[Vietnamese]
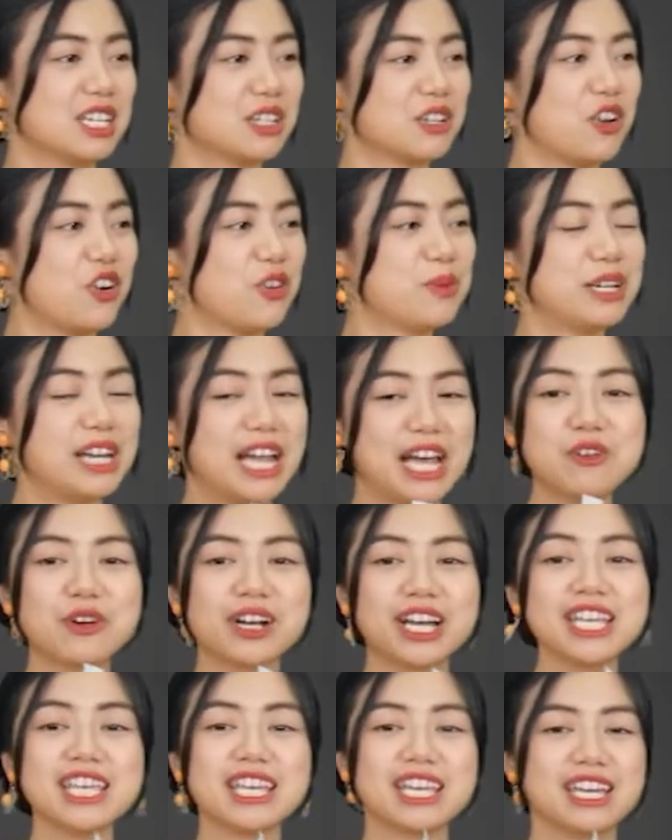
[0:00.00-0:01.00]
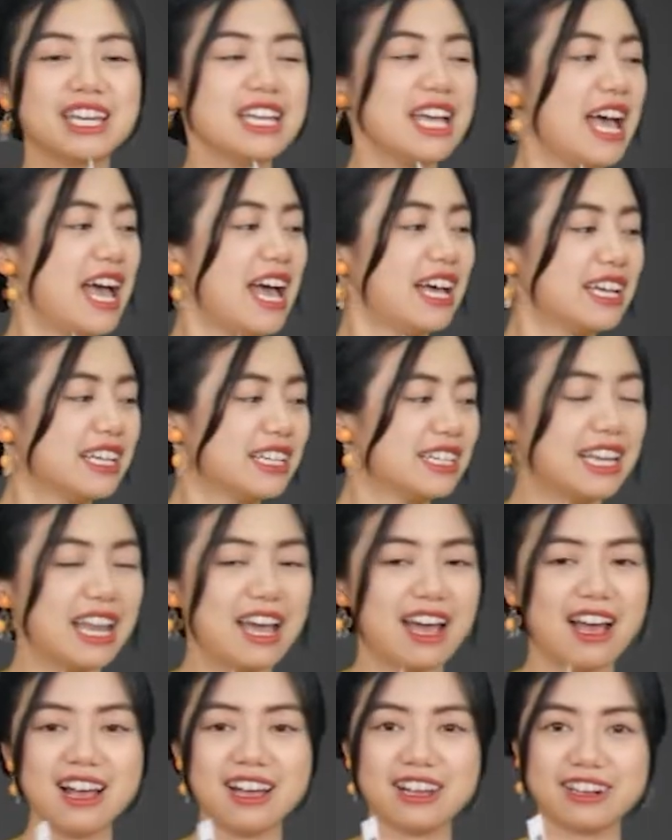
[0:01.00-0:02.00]
rồi mình lấy luôn cái dĩa ha
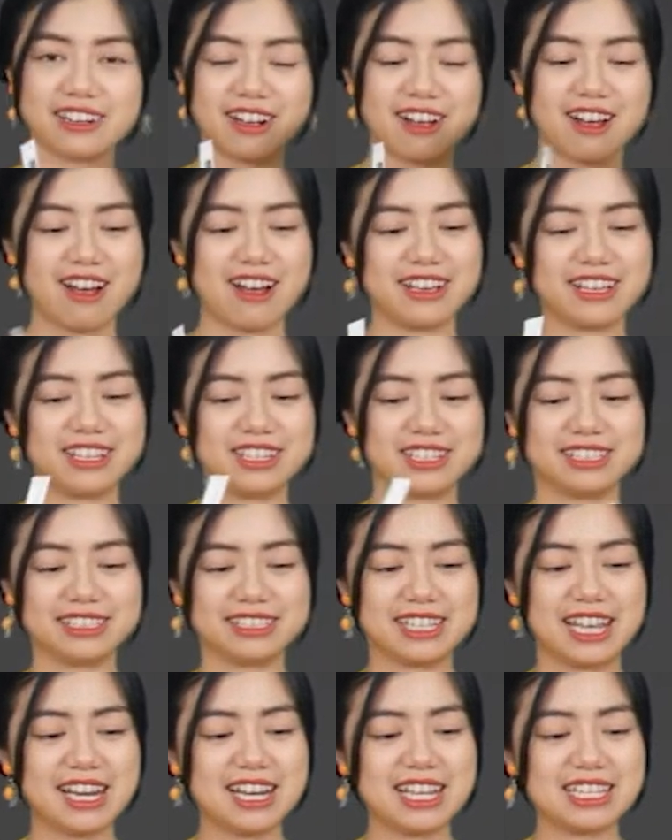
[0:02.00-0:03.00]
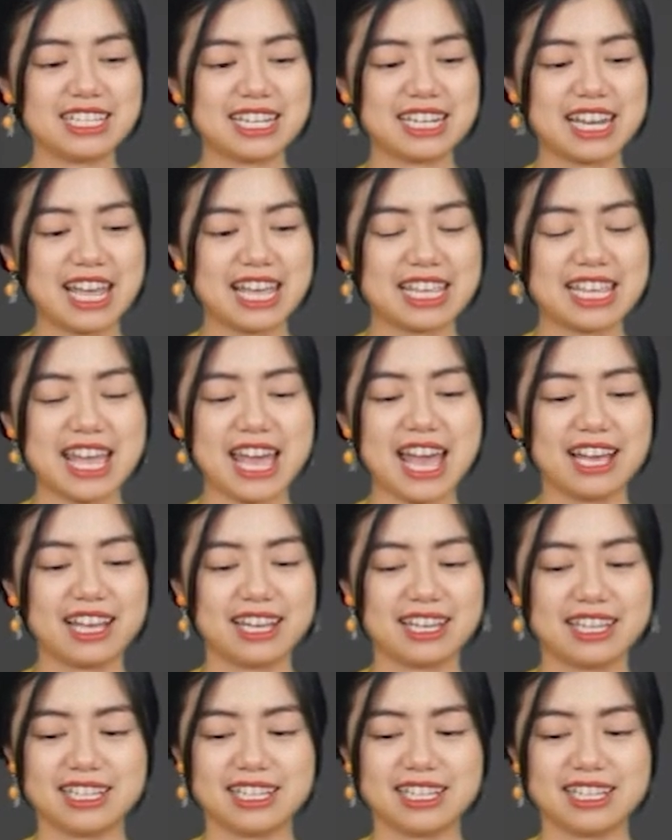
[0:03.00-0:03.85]
đó rồi để lên trên này nha